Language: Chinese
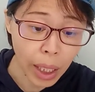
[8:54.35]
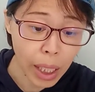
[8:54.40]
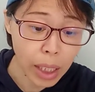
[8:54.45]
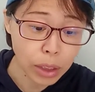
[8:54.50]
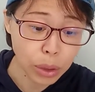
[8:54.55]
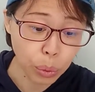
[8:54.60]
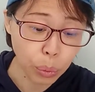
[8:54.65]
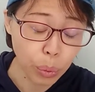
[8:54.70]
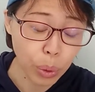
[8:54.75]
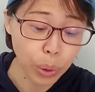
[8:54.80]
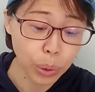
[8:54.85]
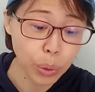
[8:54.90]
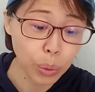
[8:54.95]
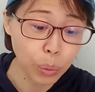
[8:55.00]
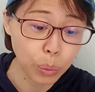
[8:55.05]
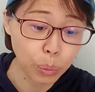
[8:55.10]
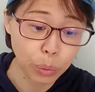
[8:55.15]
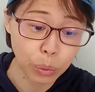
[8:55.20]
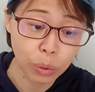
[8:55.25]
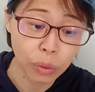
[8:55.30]
开始活
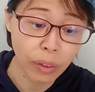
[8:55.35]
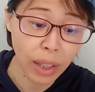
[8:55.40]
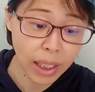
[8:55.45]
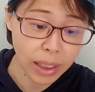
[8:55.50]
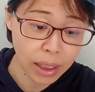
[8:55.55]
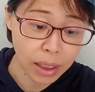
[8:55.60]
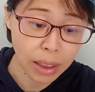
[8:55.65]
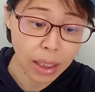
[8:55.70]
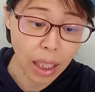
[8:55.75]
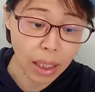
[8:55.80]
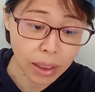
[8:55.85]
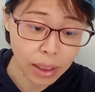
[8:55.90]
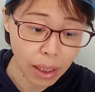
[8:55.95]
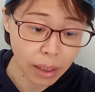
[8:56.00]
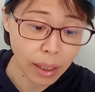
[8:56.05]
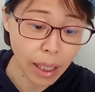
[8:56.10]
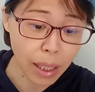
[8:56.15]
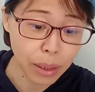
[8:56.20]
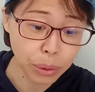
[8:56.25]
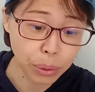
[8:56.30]
动，无法正常
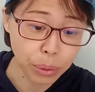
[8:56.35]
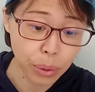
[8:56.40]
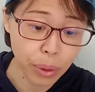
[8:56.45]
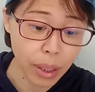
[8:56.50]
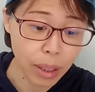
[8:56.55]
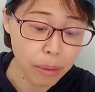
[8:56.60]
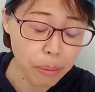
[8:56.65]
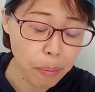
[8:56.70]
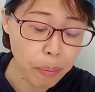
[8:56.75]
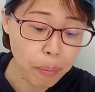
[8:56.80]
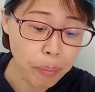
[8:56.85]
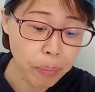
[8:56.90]
上大学。